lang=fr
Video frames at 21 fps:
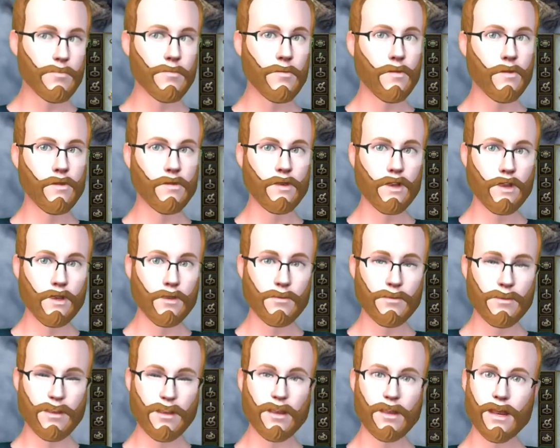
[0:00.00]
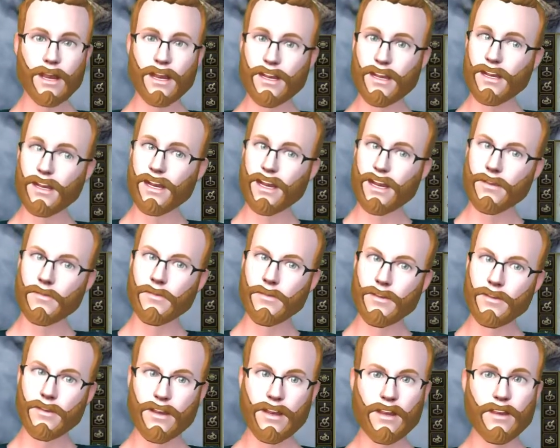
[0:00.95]
Donc le zoroastrisme, c'est deux
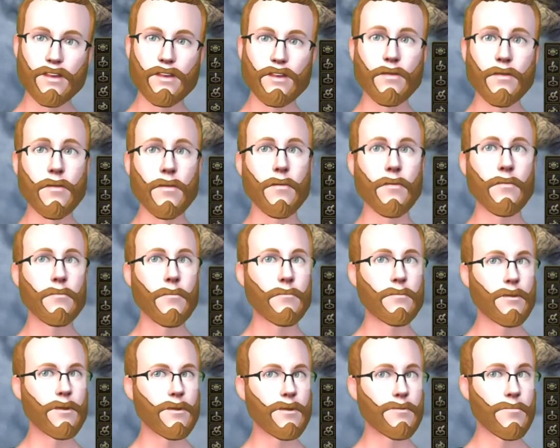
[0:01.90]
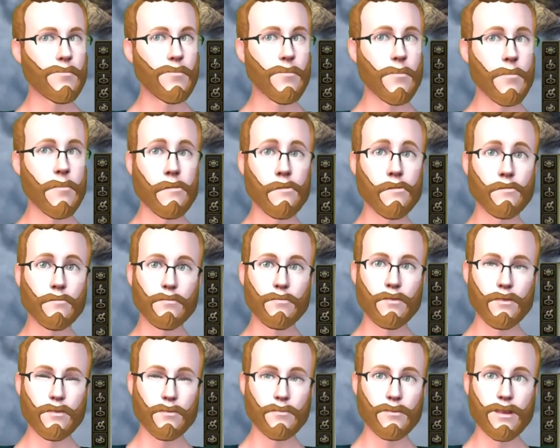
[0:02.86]
acolytes. Le
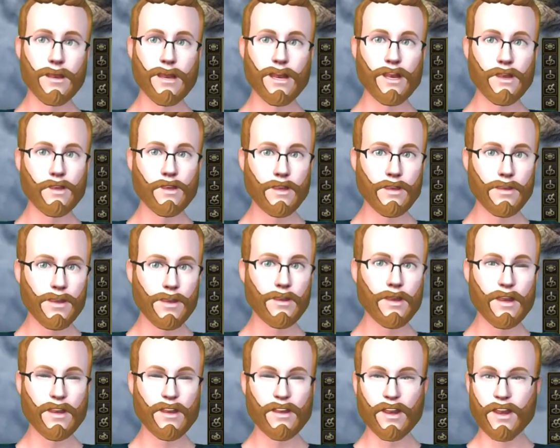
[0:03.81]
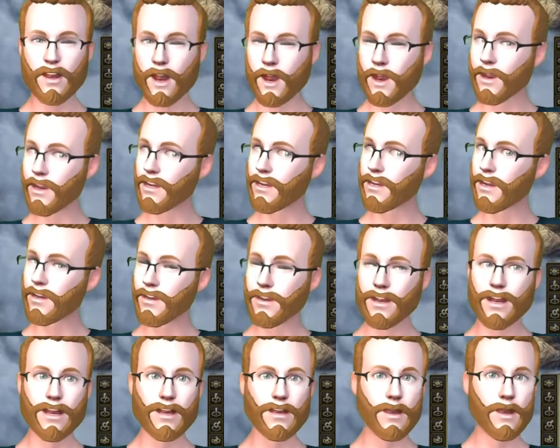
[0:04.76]
judaïsme, d'ailleurs, on le voit parce qu'ici,
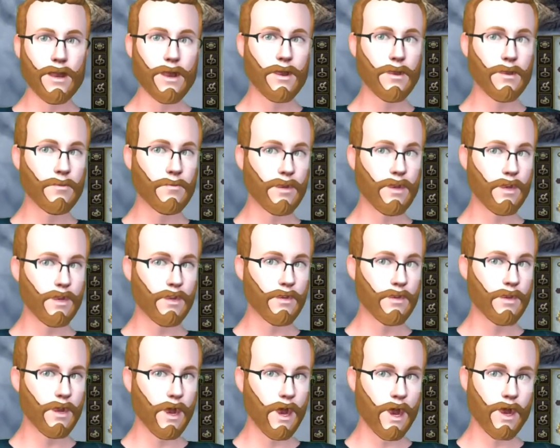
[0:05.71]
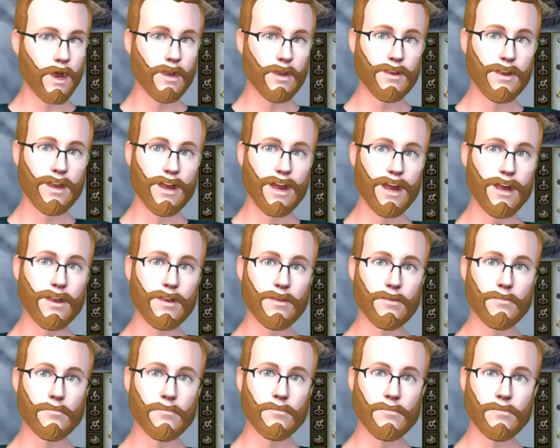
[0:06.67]
euh, elle n'est toujours pas créée.
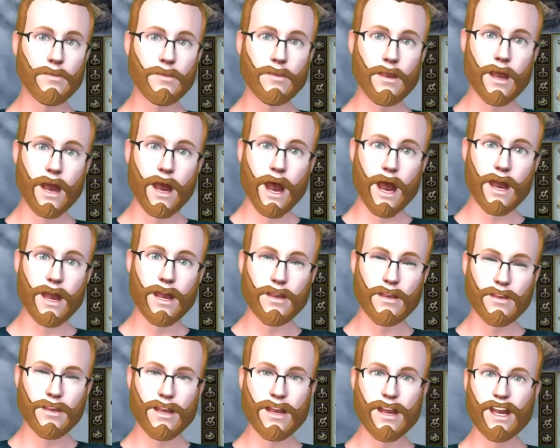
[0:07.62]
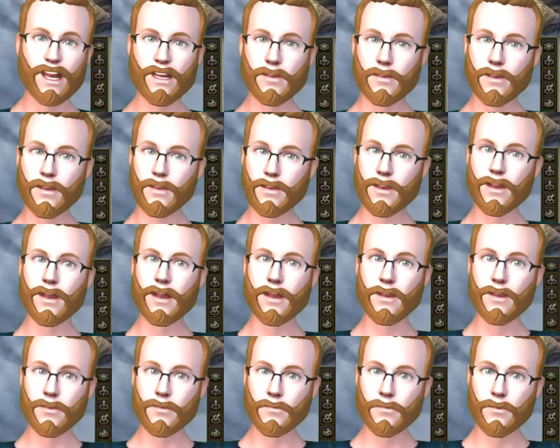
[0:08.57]
Euh, ça exige la tech
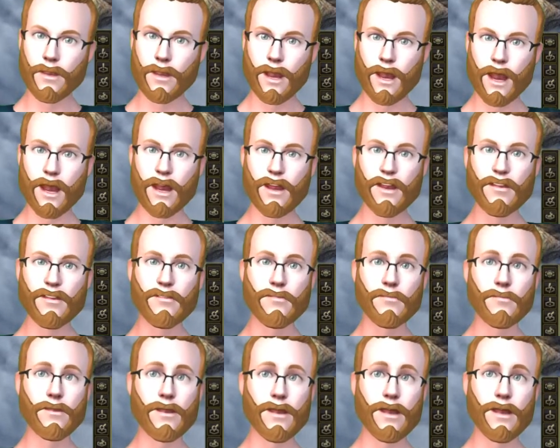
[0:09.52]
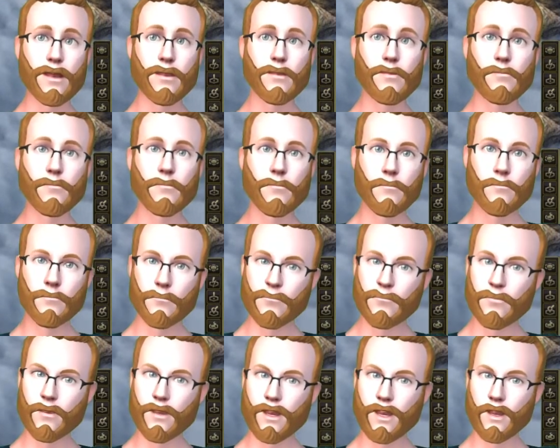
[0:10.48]
main-d'œuvre et deux
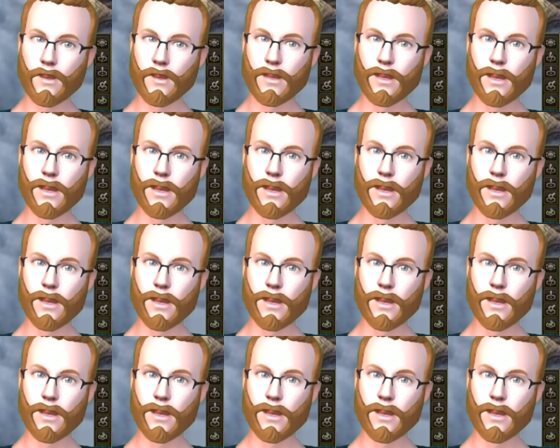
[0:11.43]
éleveurs.